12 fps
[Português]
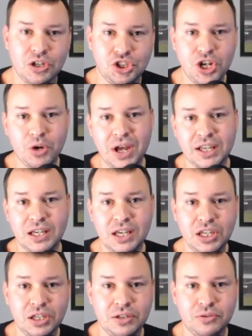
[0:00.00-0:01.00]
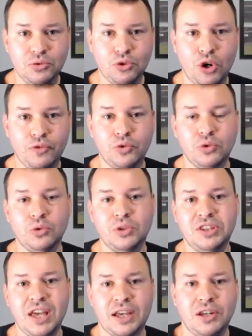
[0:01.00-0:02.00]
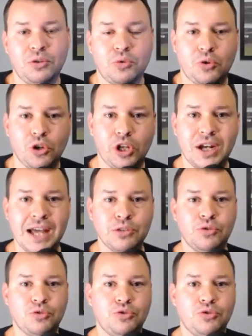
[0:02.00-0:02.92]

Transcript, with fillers: Diego Aguirre, novo técnico colorado,